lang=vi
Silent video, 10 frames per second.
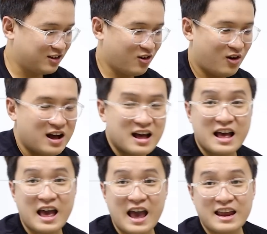có
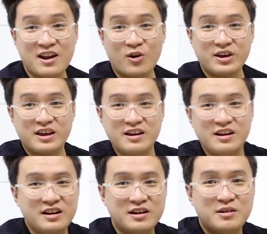à, hai đôi
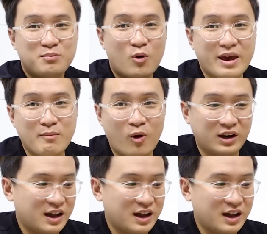Pokemon